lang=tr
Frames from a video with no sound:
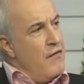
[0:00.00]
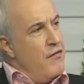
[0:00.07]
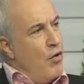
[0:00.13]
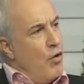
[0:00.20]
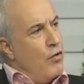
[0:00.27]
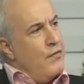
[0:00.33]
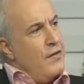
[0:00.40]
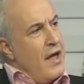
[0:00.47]
Ve
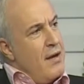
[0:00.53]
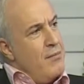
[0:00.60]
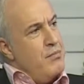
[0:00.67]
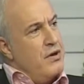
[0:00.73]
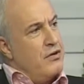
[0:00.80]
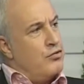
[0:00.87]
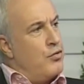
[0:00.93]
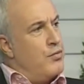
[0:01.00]
onunla hem
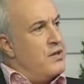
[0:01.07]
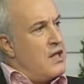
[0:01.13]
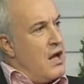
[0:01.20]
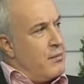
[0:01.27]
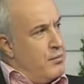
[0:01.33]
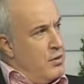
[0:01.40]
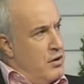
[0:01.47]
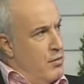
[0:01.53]
bir
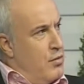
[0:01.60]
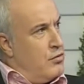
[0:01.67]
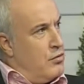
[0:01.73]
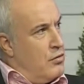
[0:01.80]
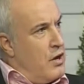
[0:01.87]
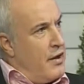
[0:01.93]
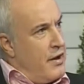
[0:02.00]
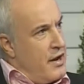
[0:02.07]
TÜBİTAK Bilim Ödülü,